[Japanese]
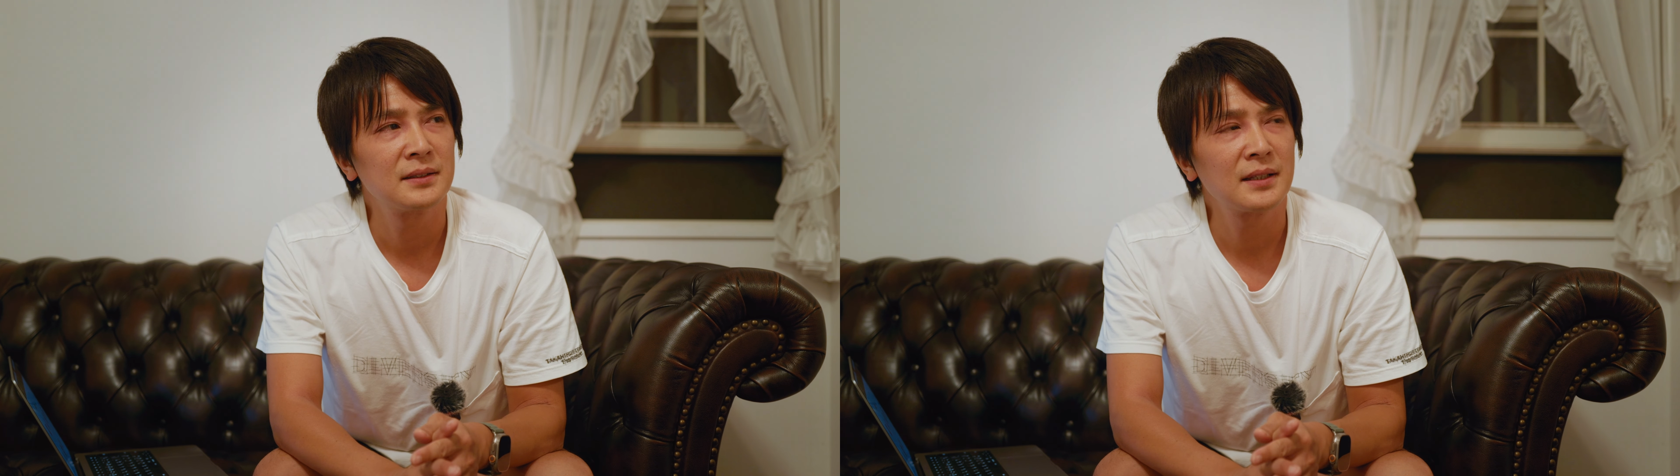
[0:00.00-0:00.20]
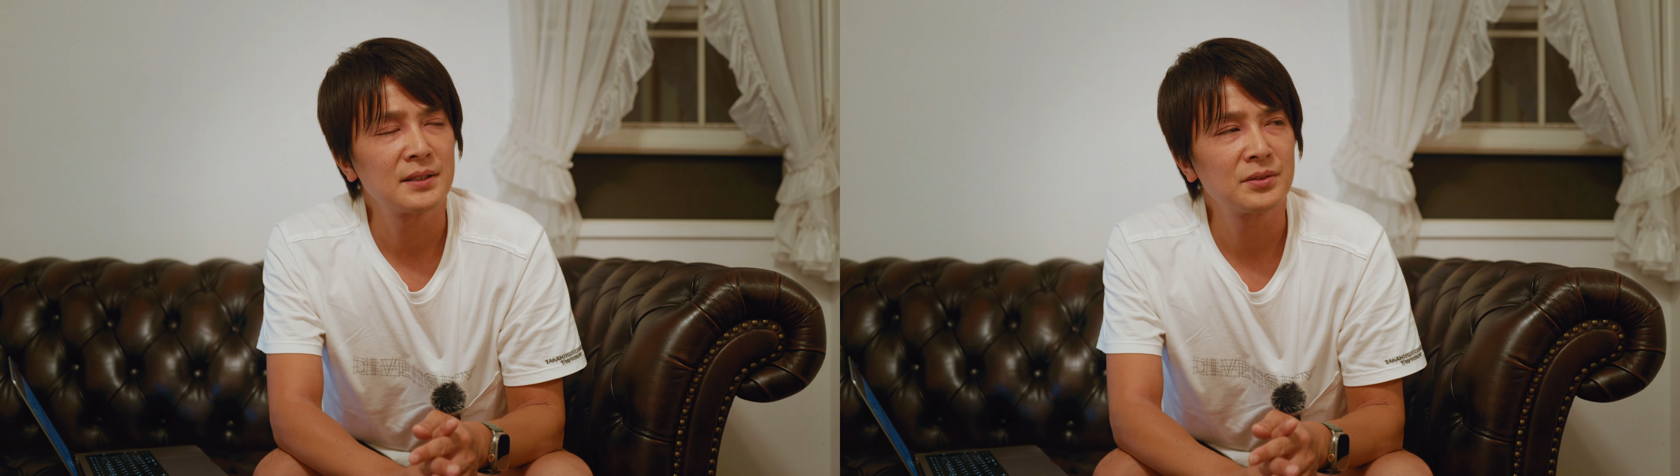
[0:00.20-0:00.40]

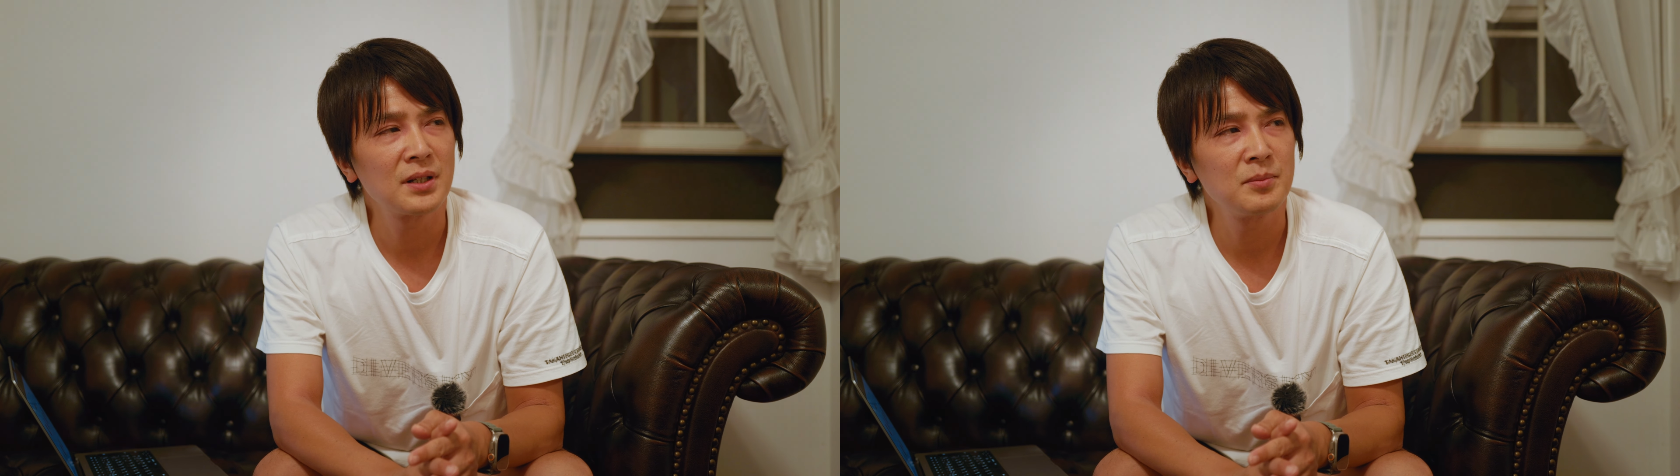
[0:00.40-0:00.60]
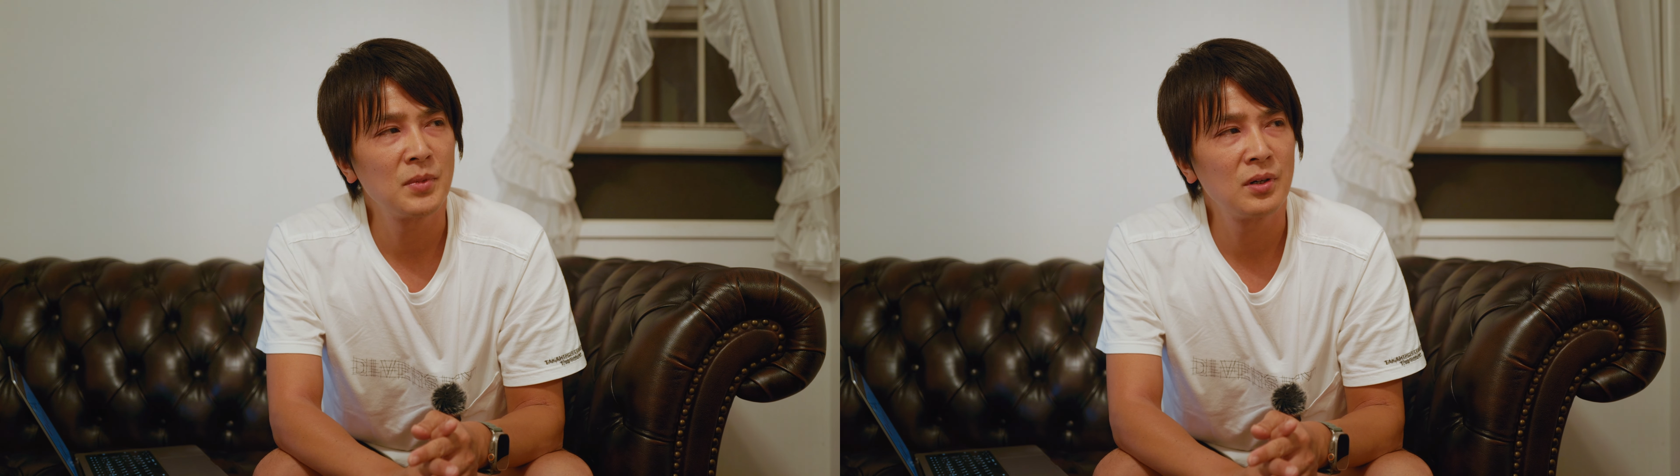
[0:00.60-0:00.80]
ただそ
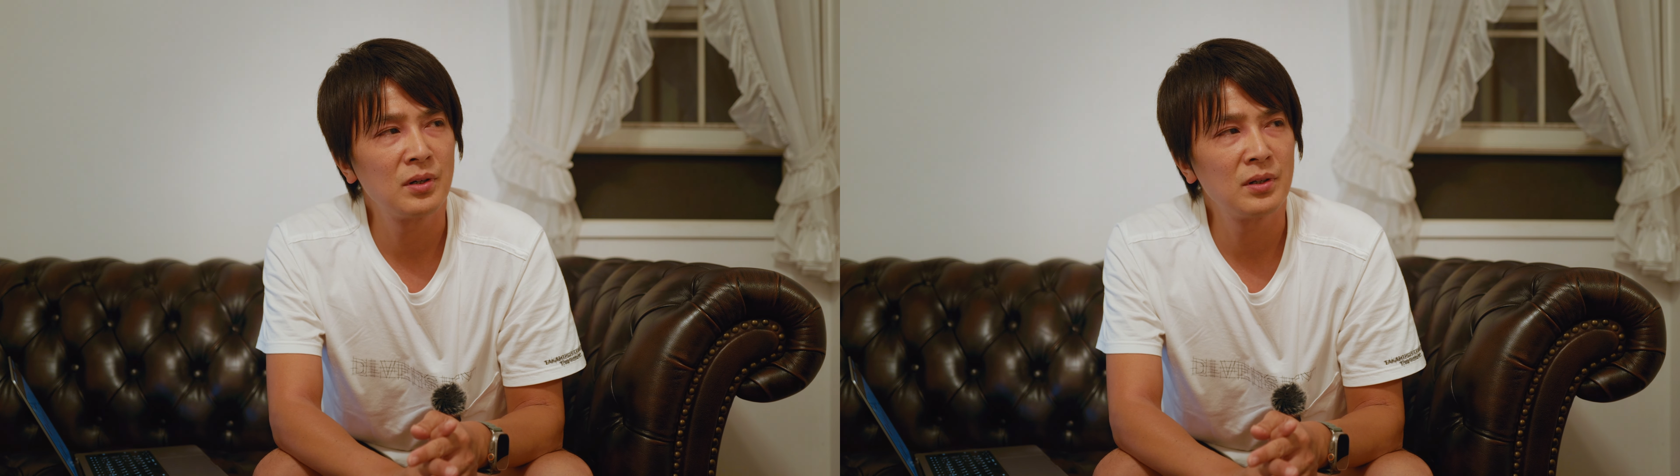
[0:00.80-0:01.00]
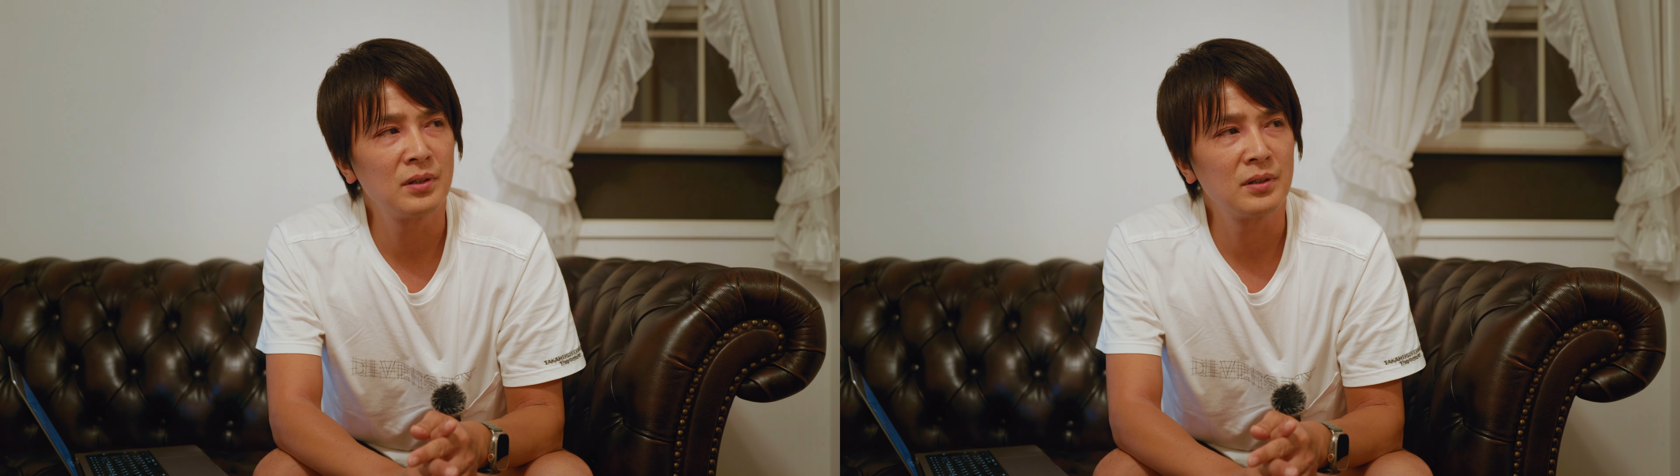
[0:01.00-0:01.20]
れ
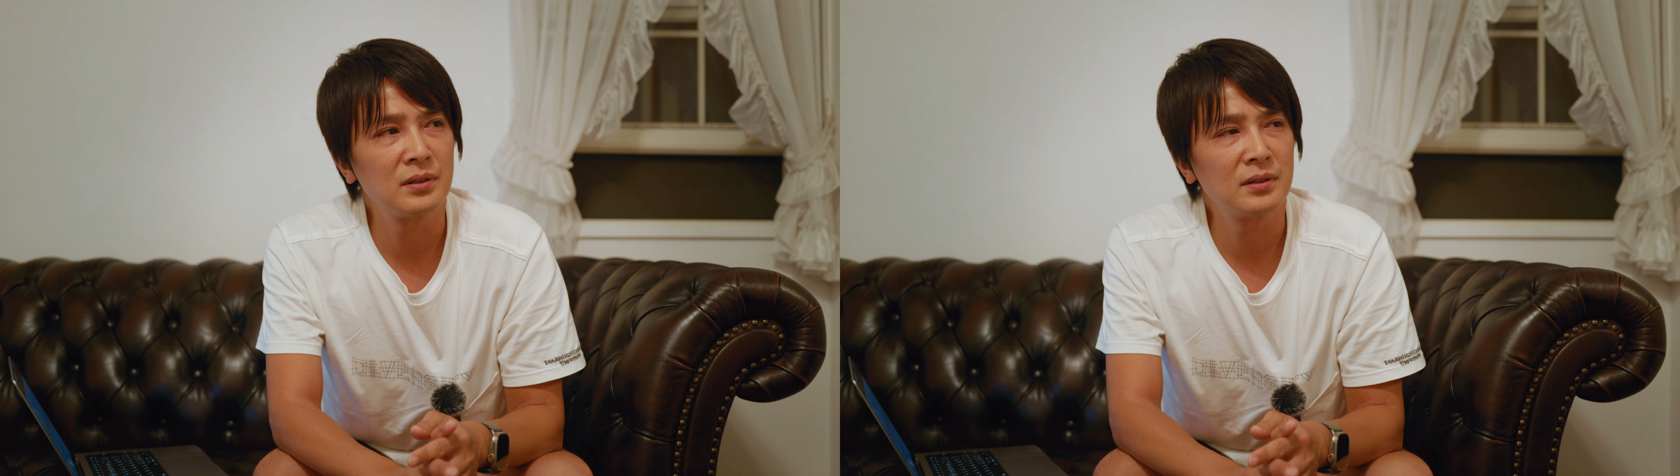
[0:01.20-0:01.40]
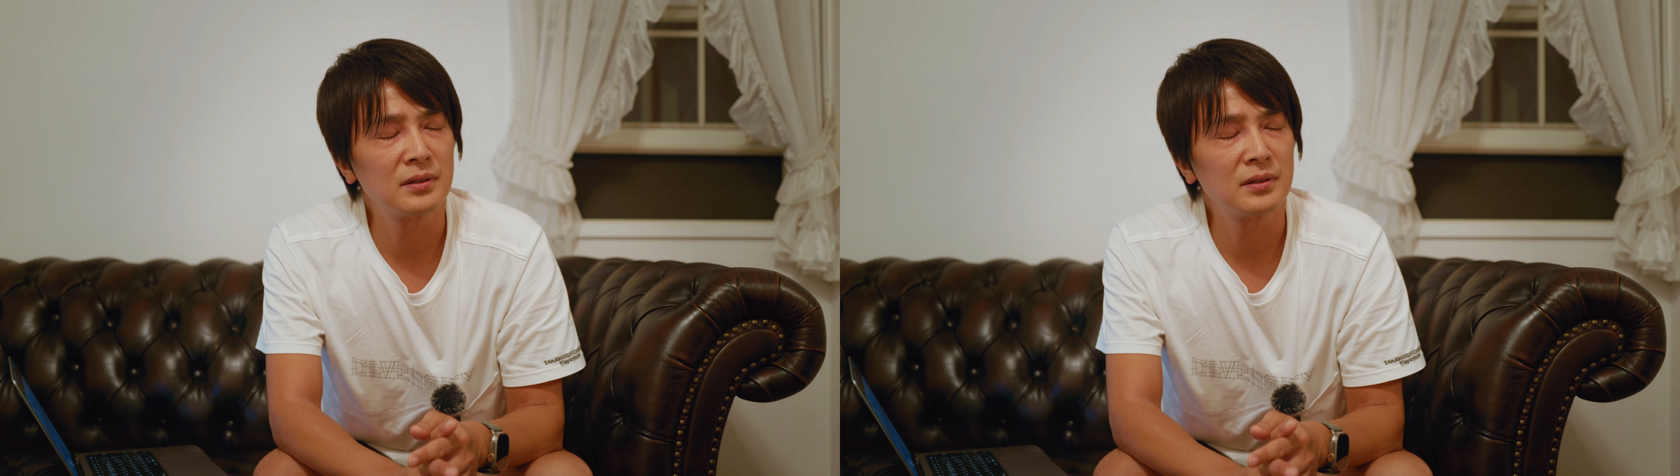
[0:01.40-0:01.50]
も